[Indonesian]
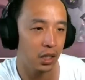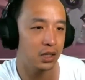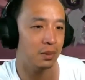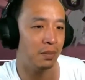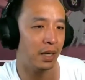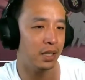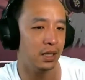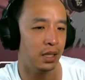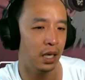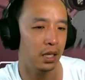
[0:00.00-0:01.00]
kecil banget
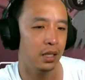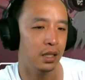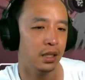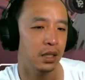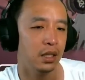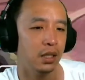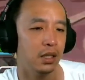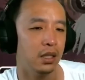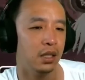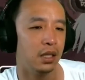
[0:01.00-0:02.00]
healnya.
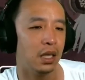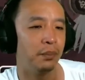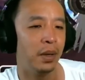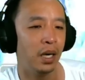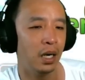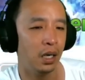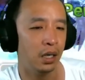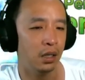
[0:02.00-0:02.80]
Kebel